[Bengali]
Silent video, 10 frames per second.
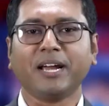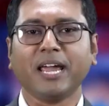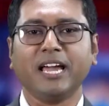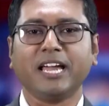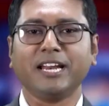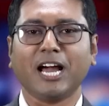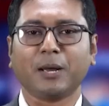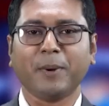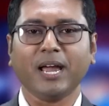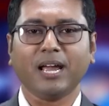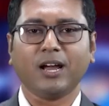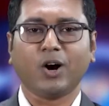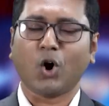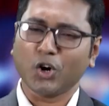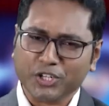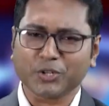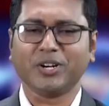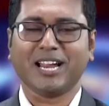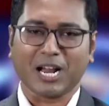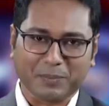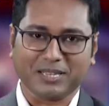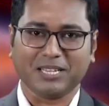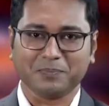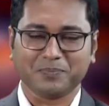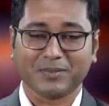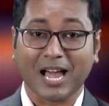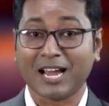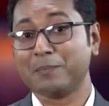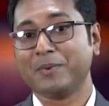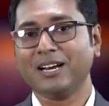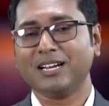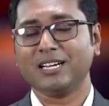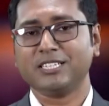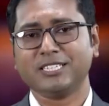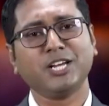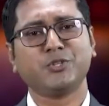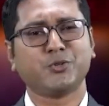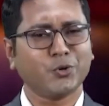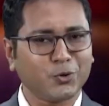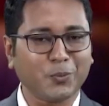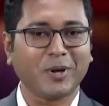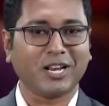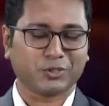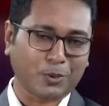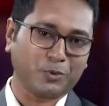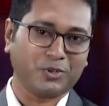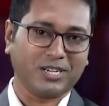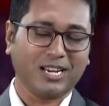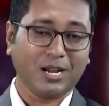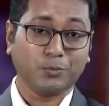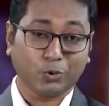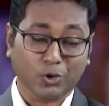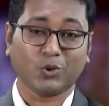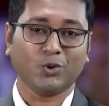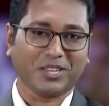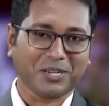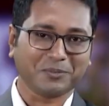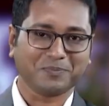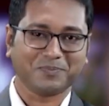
আপনাকে এগিয়ে রাখবে অডিশনে ডাক পেতে আর আপনার সেই ছোট্টবেলার স্বপ্নটি পূরণ করতে